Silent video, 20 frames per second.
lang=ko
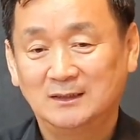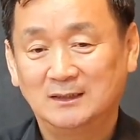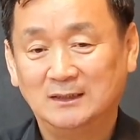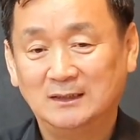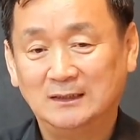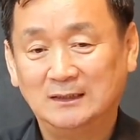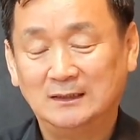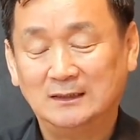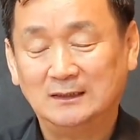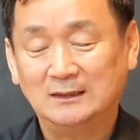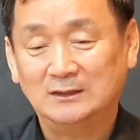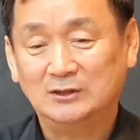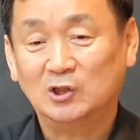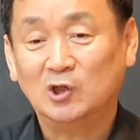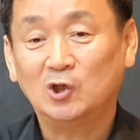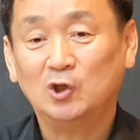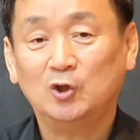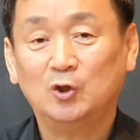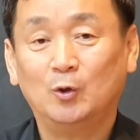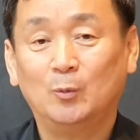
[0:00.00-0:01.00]
이
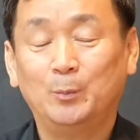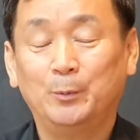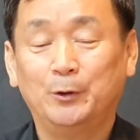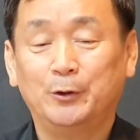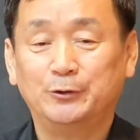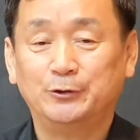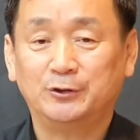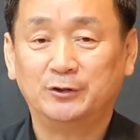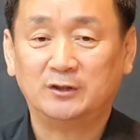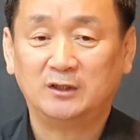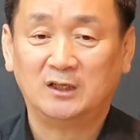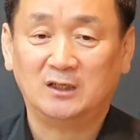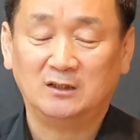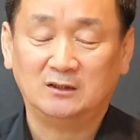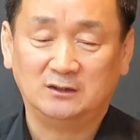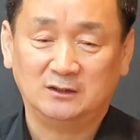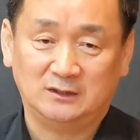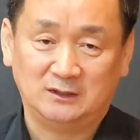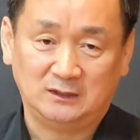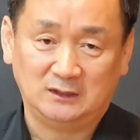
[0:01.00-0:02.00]
설교
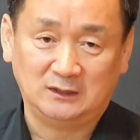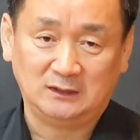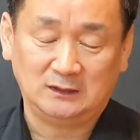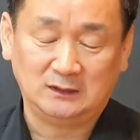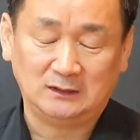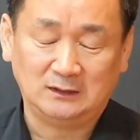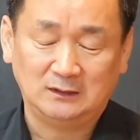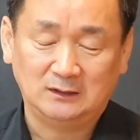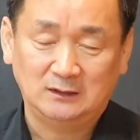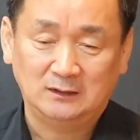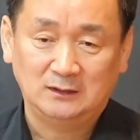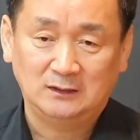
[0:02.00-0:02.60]
표절이라는 것이